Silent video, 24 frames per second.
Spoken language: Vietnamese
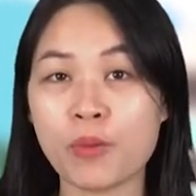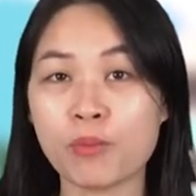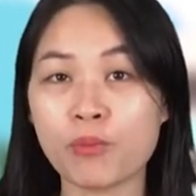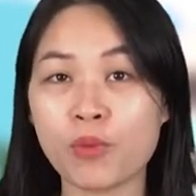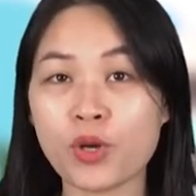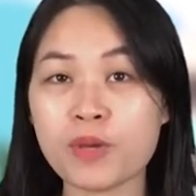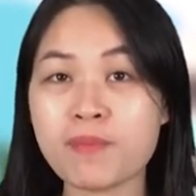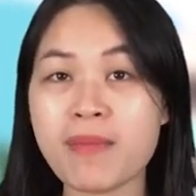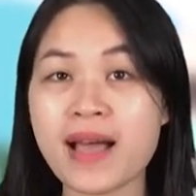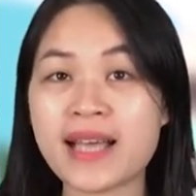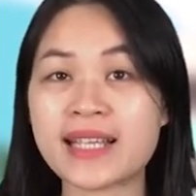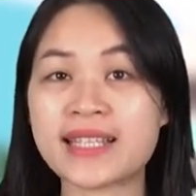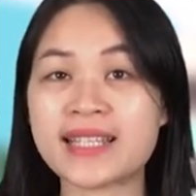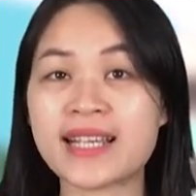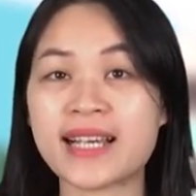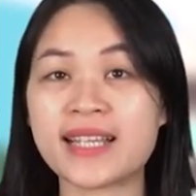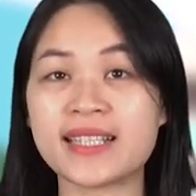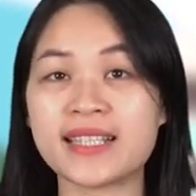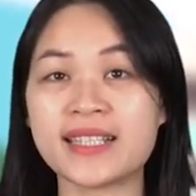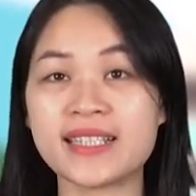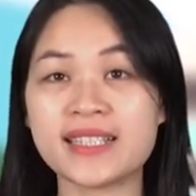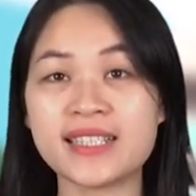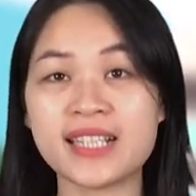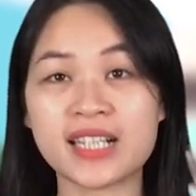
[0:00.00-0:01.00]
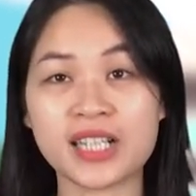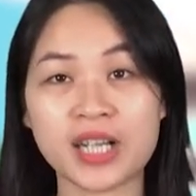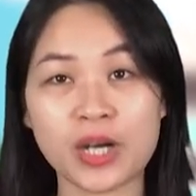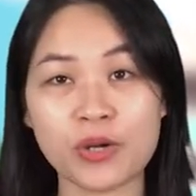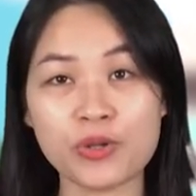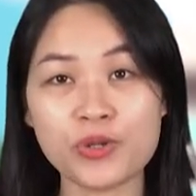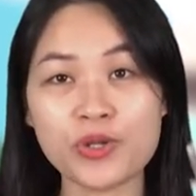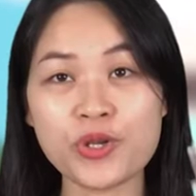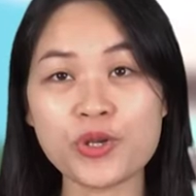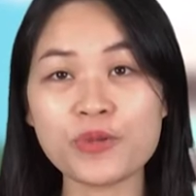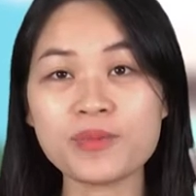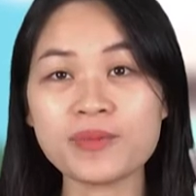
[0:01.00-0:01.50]
Mỗi bài dạy được
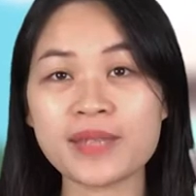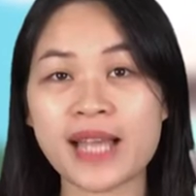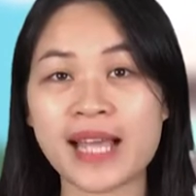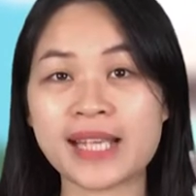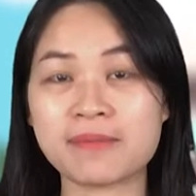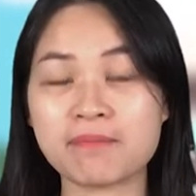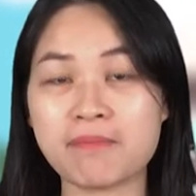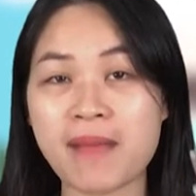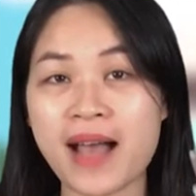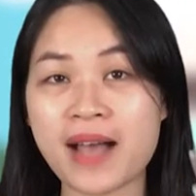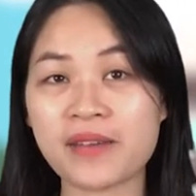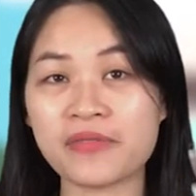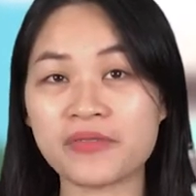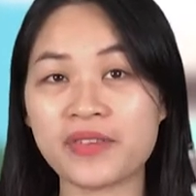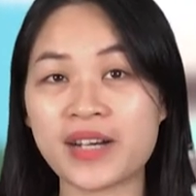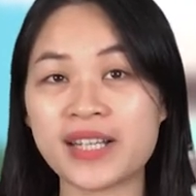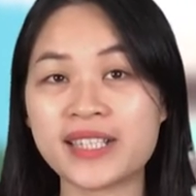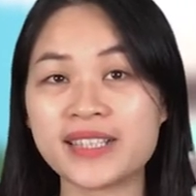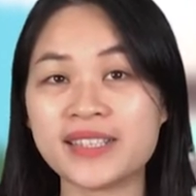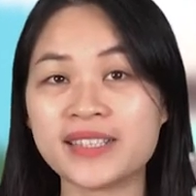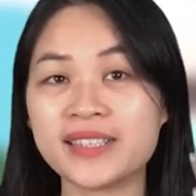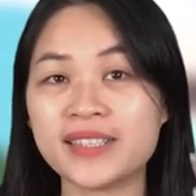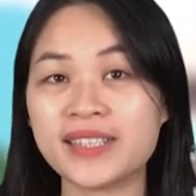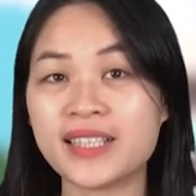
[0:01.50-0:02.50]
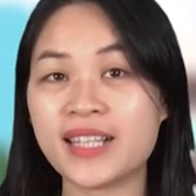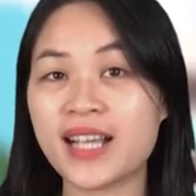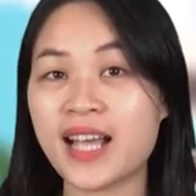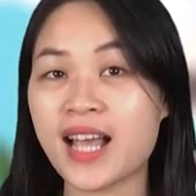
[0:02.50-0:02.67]
cấu trúc thành 3 phần.